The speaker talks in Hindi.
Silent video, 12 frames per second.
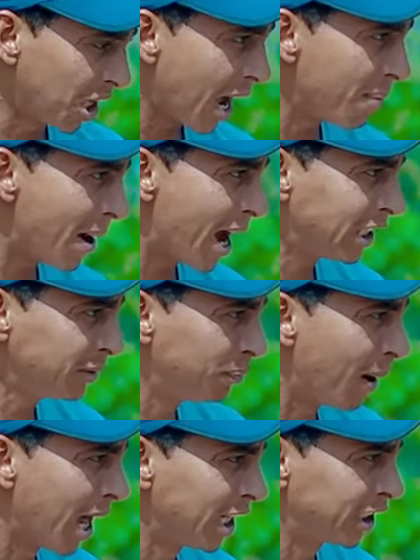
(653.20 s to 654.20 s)
जाबाज
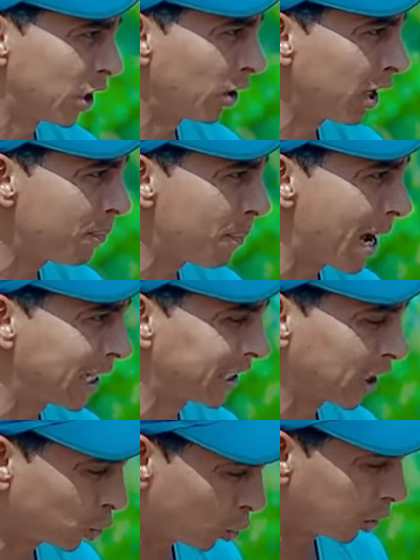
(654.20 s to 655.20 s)
बादशाह के
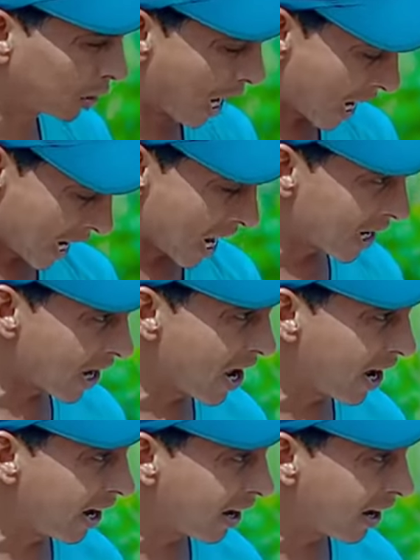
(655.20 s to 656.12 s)
बादशाह सुल्तान आ रहे